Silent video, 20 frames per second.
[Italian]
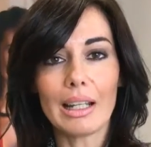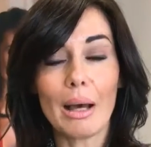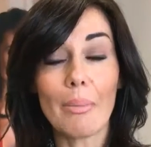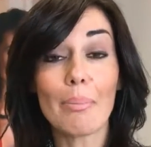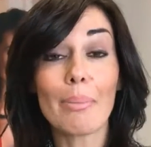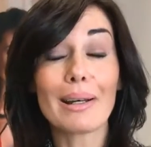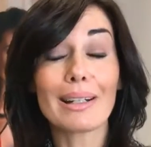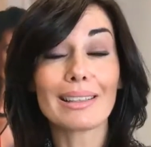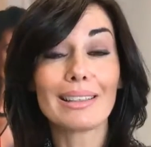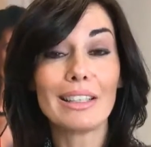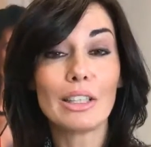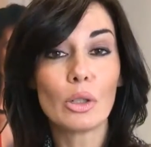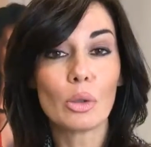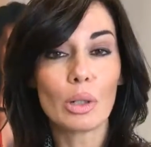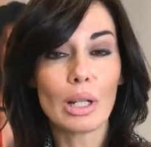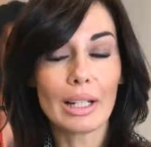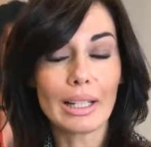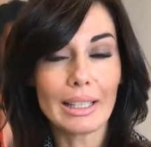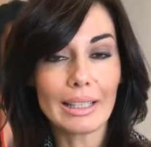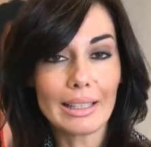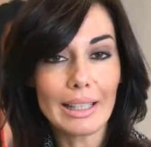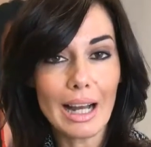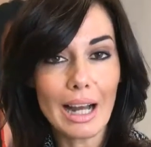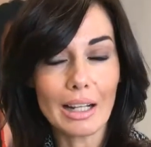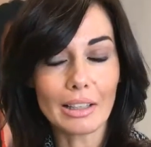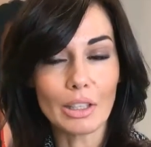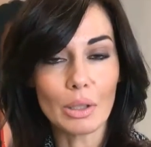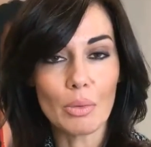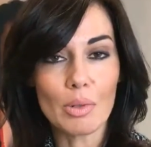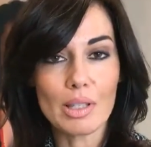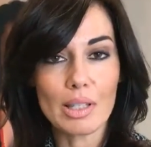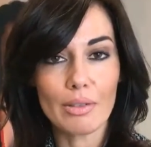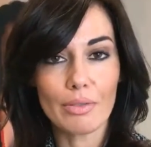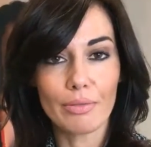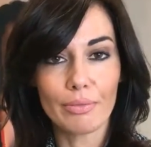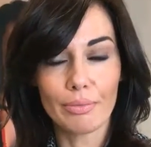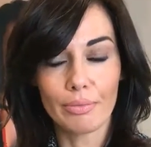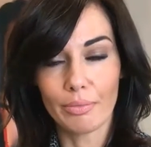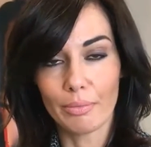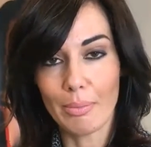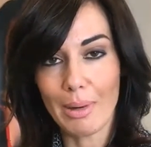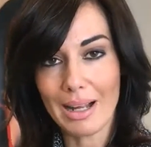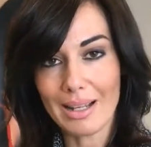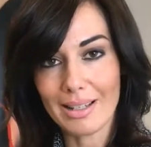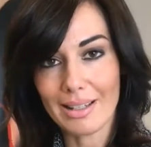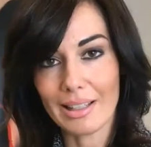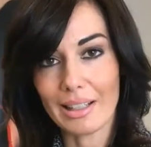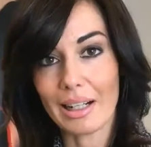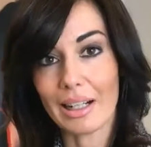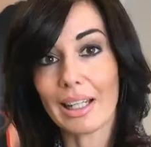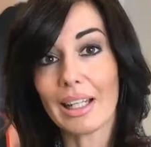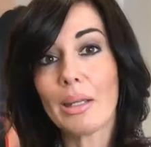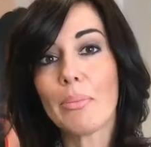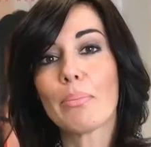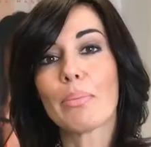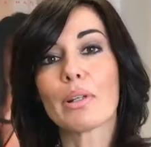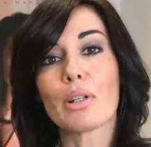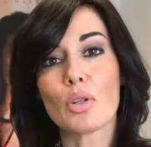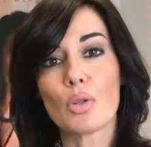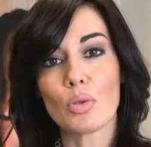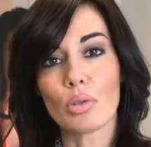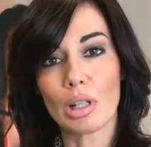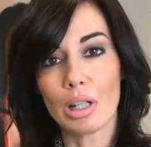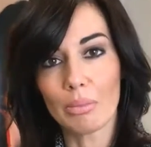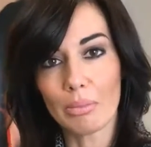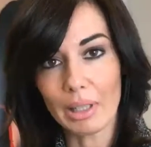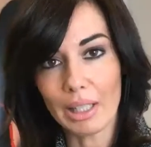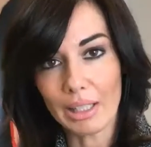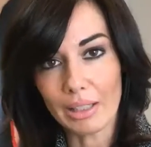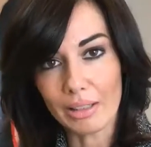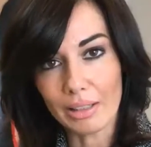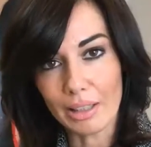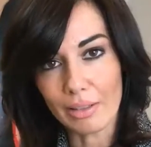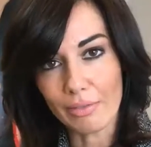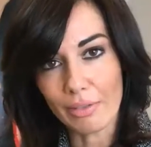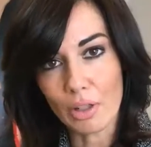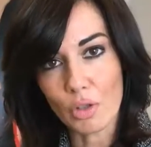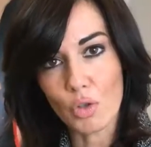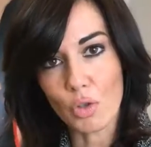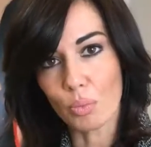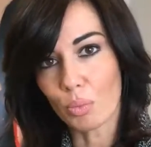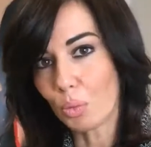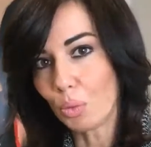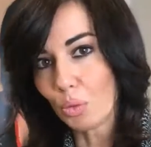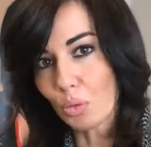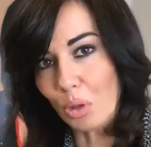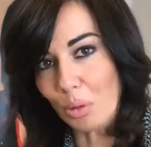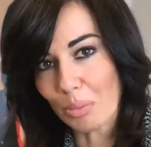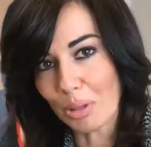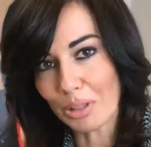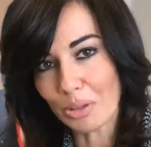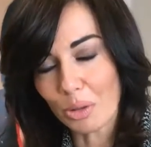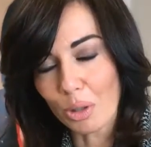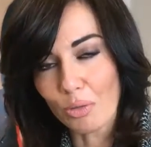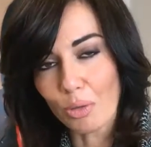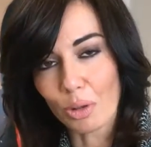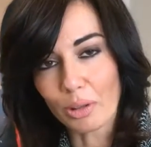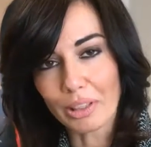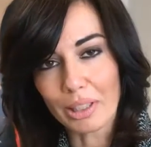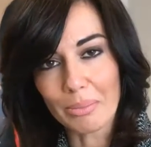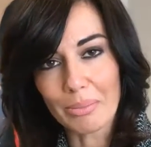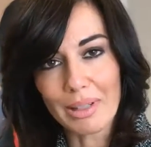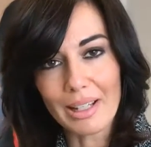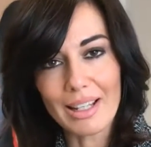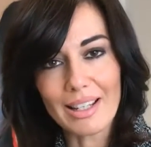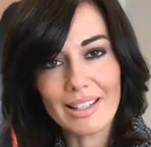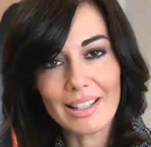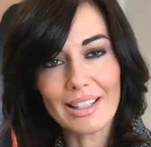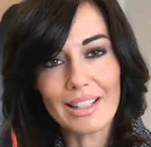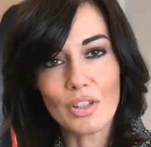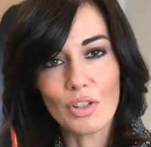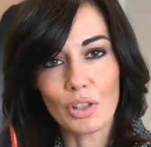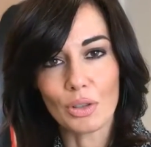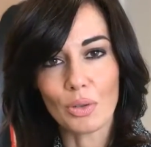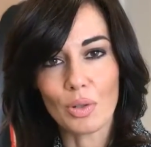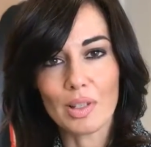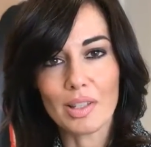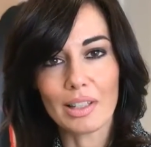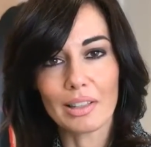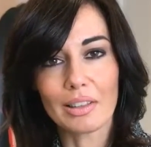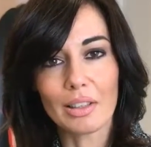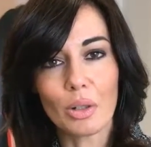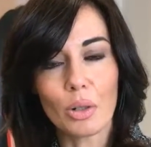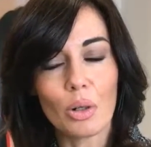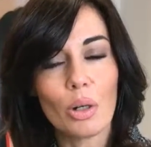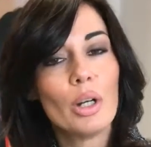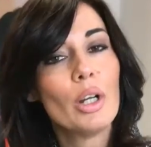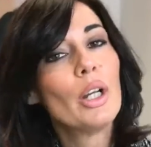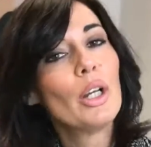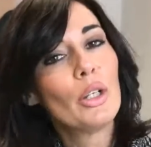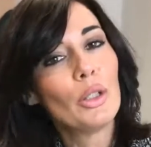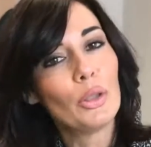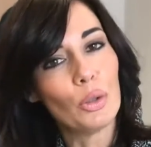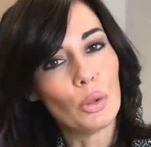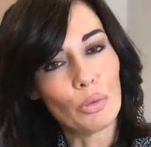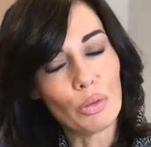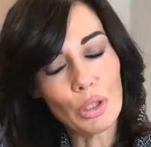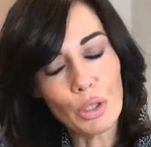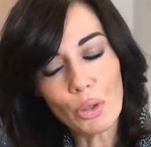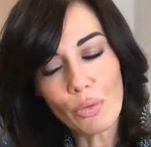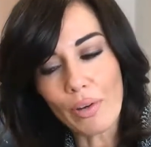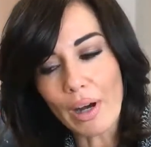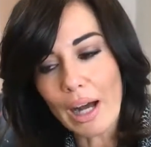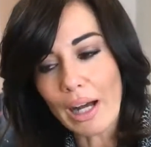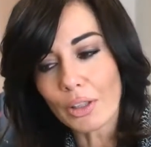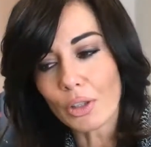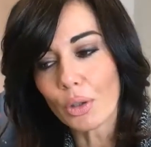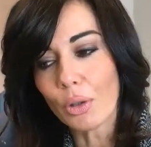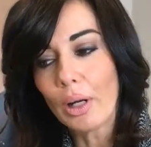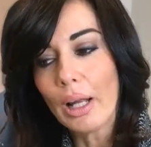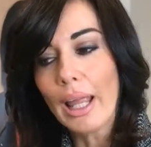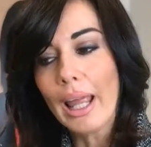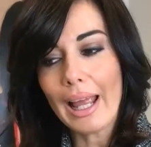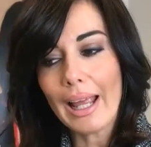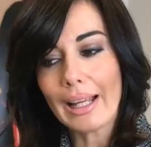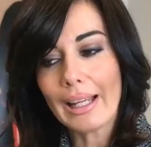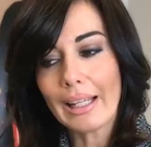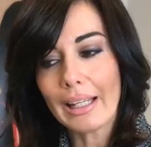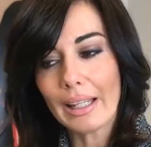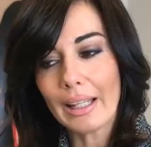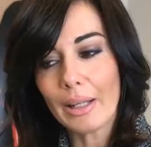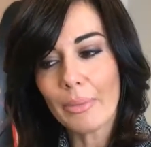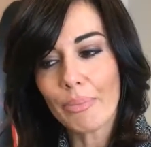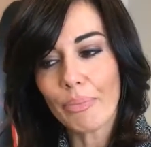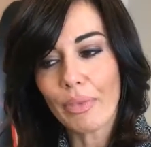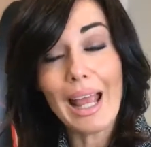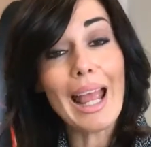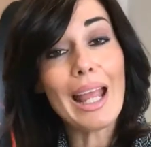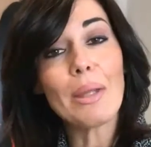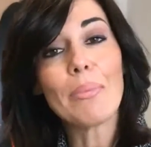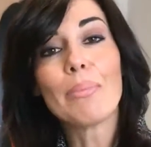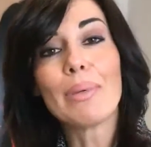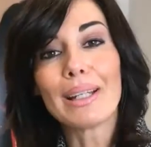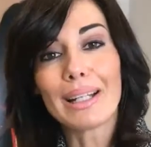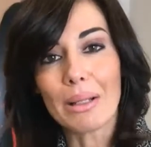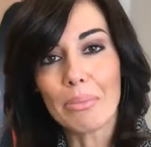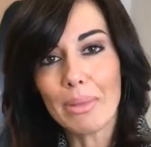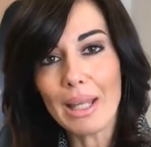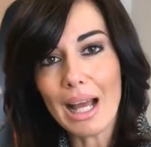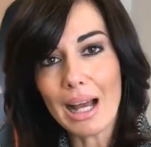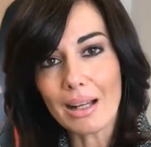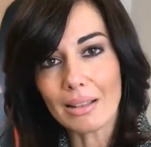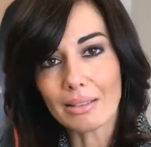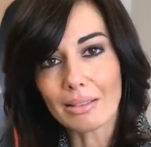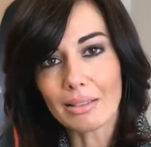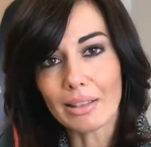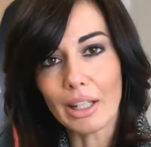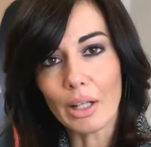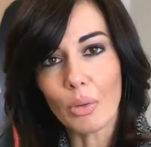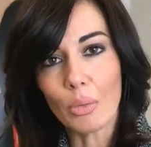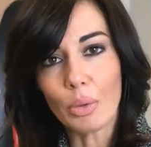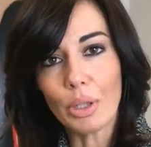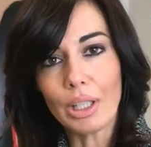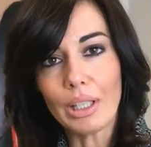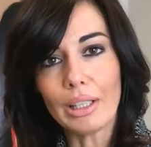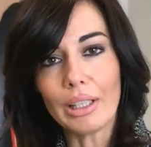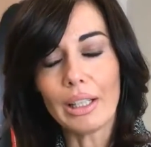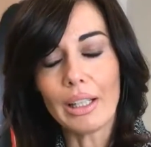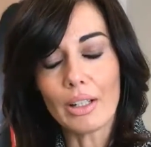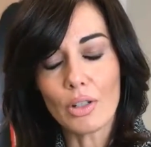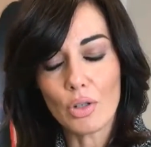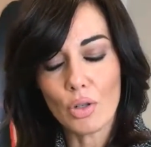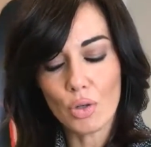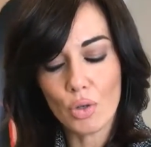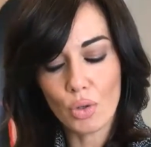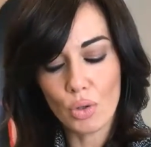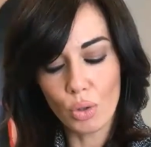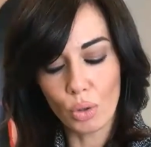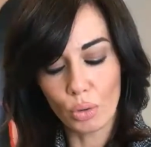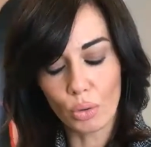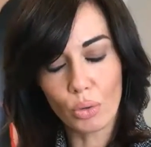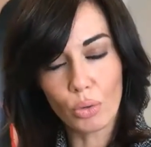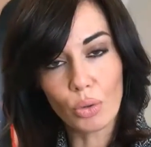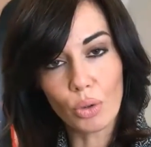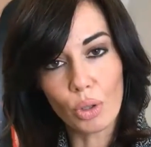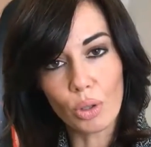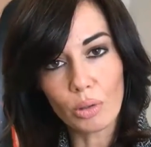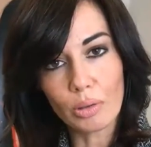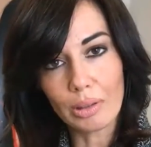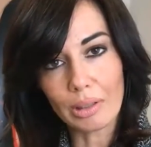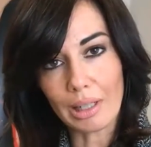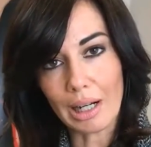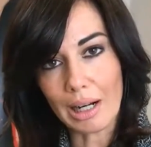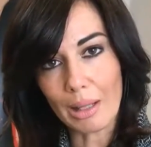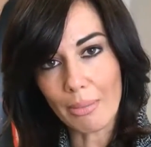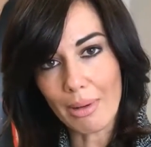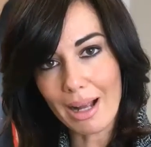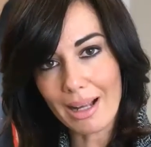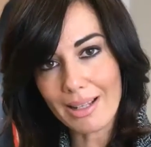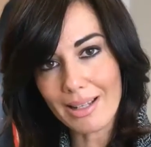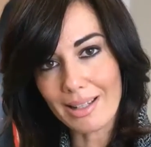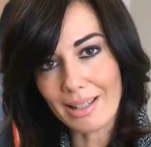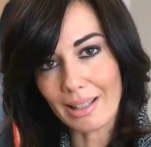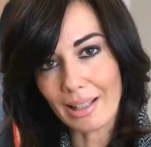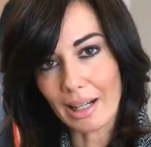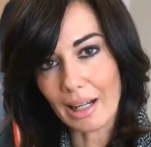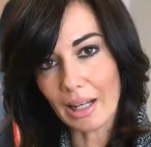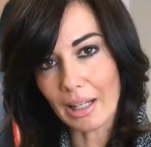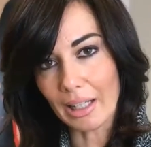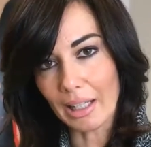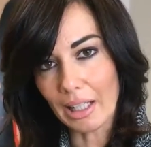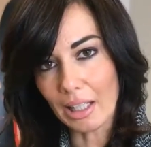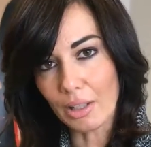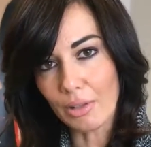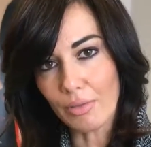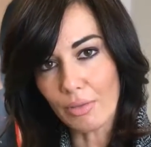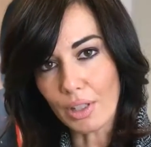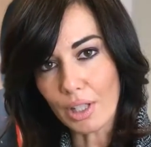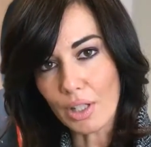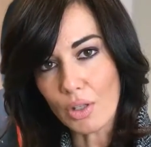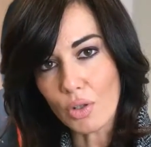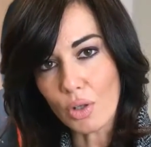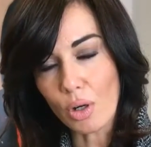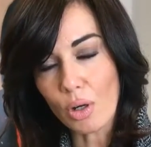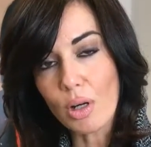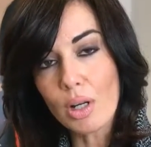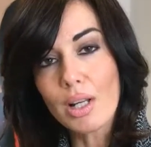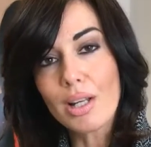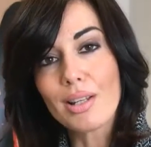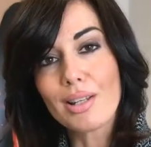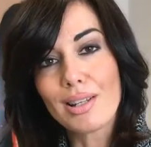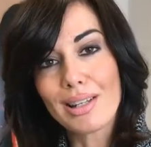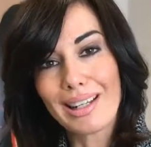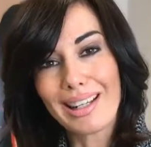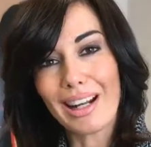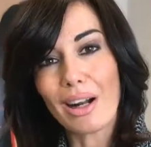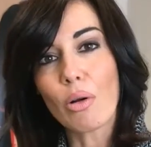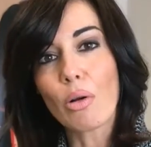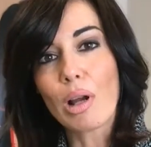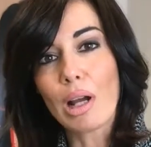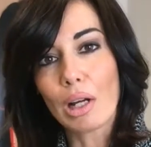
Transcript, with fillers: La particolarità utilità di questa maschera che personalmente faccio puntualmente una volta al mese nel centro estetico dove io vado è che è iperemiante quindi sotto tra la maschera e il viso si crea un